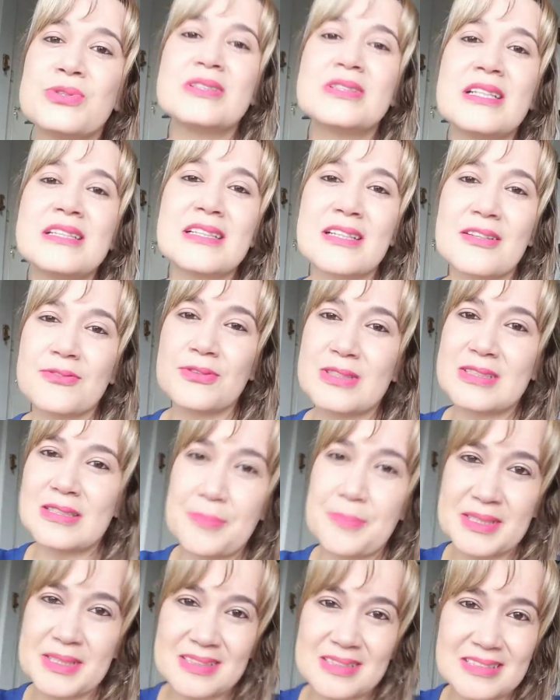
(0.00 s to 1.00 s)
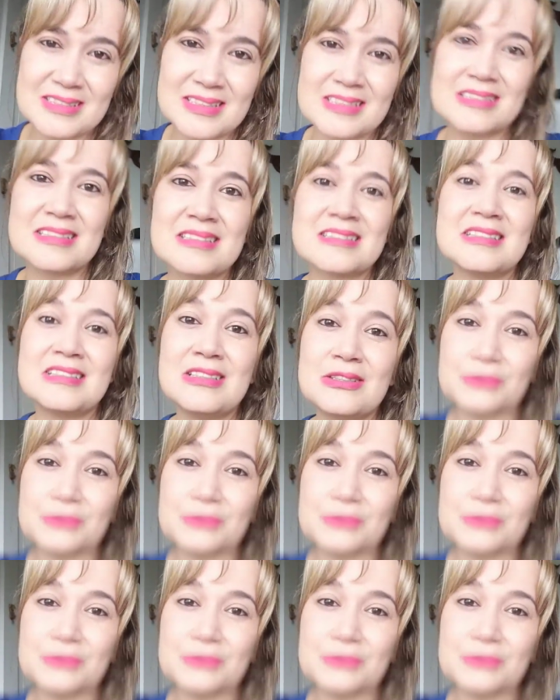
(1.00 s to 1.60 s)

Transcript: entenda que você precisa se